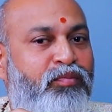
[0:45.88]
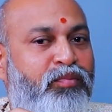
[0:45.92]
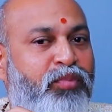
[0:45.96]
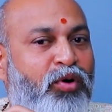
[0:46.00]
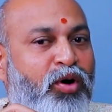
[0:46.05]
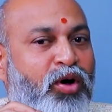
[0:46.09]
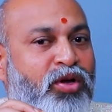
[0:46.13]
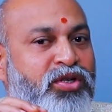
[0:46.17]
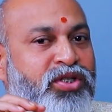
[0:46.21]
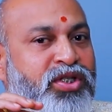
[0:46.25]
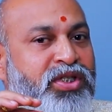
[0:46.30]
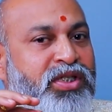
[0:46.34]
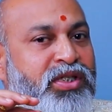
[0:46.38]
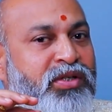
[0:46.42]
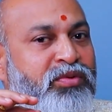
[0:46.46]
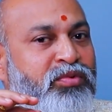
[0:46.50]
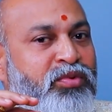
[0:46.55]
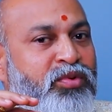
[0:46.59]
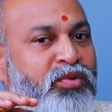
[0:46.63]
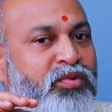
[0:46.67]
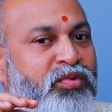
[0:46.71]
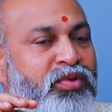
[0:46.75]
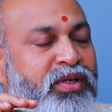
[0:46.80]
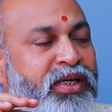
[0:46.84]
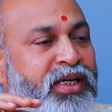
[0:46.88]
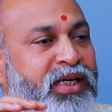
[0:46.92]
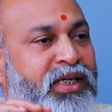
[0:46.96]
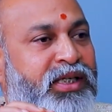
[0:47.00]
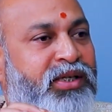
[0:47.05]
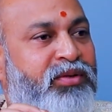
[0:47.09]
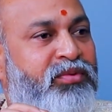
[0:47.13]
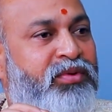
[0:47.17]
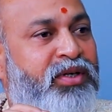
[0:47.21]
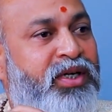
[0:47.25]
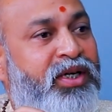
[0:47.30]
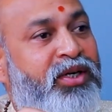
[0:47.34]
పాజిటివ్
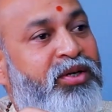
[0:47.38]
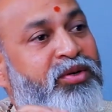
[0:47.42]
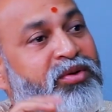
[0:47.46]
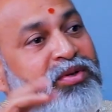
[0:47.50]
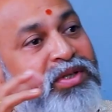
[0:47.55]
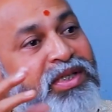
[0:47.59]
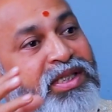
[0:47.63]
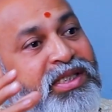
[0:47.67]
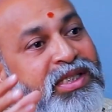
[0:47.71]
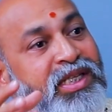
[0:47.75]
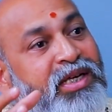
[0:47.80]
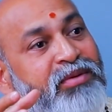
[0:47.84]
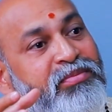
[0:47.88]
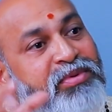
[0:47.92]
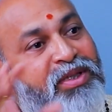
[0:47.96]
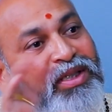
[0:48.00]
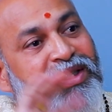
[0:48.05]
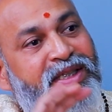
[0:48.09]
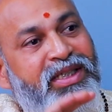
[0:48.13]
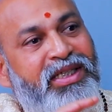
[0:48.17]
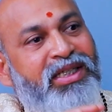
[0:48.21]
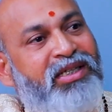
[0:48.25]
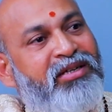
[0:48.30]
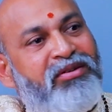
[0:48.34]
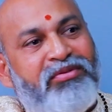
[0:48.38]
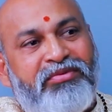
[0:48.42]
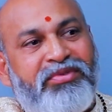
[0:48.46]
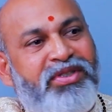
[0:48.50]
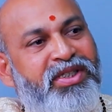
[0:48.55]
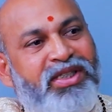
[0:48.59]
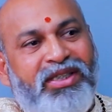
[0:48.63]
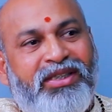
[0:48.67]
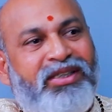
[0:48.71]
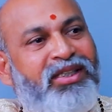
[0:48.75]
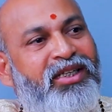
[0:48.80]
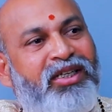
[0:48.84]
నెగిటివ్ రెండూ ఇస్తాయి ప్రతి గ్రహం
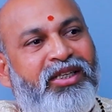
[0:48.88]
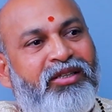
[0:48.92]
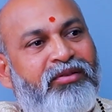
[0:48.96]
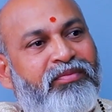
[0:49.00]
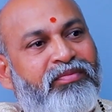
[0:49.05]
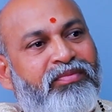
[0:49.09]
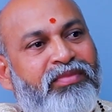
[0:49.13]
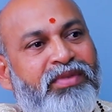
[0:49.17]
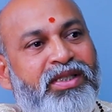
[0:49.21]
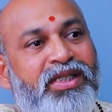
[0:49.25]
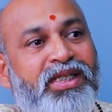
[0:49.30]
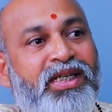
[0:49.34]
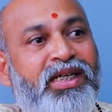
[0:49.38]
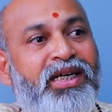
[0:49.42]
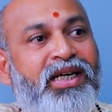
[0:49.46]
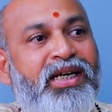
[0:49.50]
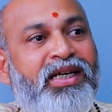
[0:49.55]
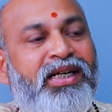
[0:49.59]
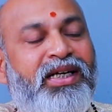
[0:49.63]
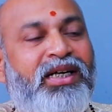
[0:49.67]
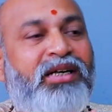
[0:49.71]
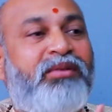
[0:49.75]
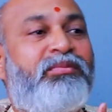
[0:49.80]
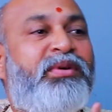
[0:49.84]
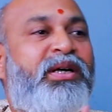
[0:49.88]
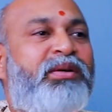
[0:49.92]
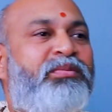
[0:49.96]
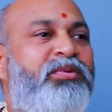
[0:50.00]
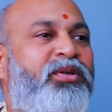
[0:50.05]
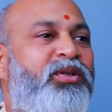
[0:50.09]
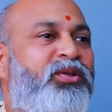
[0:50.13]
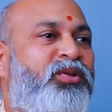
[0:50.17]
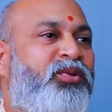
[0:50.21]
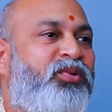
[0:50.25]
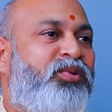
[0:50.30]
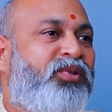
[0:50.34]
విషయం తెలియదు శననంగానే
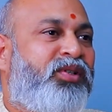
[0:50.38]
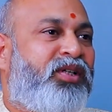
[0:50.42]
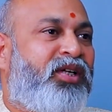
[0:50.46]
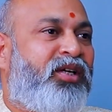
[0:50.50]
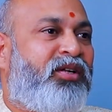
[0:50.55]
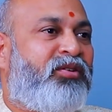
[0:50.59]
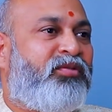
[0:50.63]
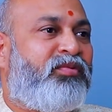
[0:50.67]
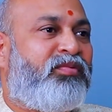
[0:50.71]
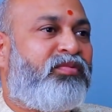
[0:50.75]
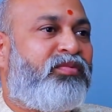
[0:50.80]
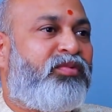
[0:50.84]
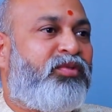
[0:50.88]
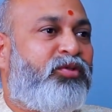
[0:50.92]
భయపడుతూ ఉంటారు